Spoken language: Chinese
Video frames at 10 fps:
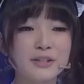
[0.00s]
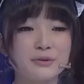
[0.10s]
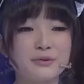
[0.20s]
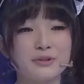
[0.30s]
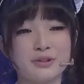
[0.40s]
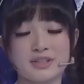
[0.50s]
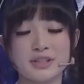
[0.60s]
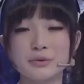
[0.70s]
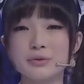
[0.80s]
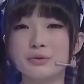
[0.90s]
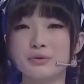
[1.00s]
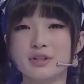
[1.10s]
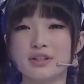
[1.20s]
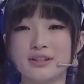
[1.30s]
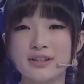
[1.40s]
力去争
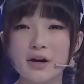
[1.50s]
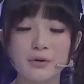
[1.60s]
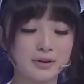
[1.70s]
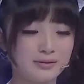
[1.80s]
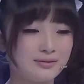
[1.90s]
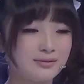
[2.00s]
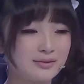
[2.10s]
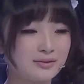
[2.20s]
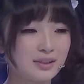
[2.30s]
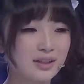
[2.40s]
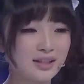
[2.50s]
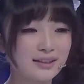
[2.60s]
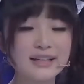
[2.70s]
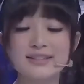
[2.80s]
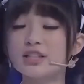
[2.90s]
取，直到我
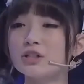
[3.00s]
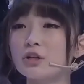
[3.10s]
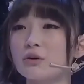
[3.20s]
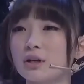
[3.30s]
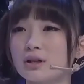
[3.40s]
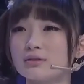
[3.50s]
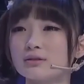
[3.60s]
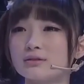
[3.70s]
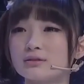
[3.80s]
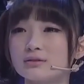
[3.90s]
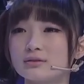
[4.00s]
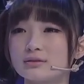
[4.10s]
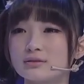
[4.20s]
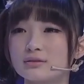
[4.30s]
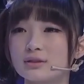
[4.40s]
让他接受我。
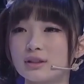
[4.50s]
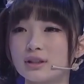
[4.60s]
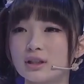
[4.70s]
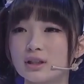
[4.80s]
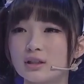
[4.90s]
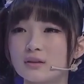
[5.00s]
那如果说？